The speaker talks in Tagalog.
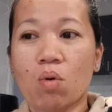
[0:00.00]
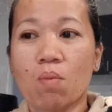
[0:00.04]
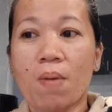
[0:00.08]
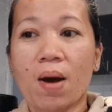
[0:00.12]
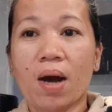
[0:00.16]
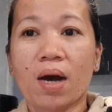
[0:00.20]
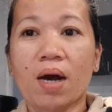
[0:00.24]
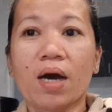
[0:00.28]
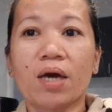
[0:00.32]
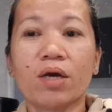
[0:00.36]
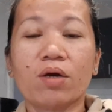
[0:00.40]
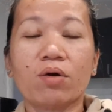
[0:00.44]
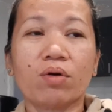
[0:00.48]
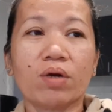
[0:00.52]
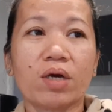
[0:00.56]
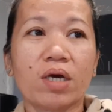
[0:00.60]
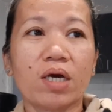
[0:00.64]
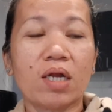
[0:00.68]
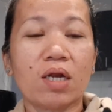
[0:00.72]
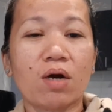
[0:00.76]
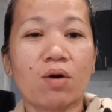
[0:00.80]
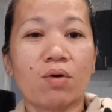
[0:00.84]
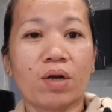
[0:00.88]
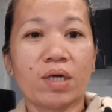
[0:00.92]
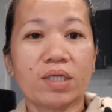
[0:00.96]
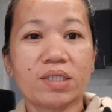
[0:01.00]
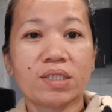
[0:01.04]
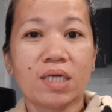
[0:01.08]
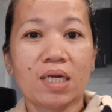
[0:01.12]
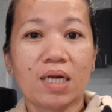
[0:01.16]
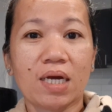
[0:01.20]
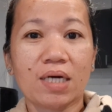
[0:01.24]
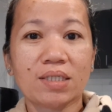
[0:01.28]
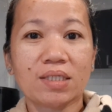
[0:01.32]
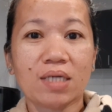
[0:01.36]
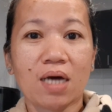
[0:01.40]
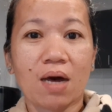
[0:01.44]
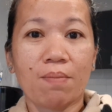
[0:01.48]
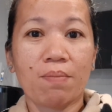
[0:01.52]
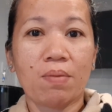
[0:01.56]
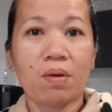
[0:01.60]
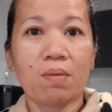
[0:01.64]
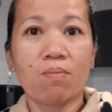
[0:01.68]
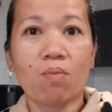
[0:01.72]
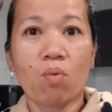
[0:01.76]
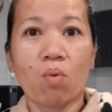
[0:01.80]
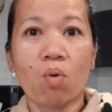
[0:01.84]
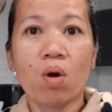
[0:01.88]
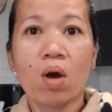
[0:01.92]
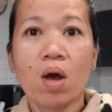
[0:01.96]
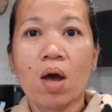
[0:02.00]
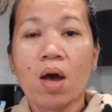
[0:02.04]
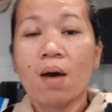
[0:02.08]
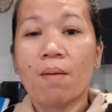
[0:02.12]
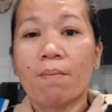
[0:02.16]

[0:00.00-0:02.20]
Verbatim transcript: baka yung ilaw na sinasabi mo,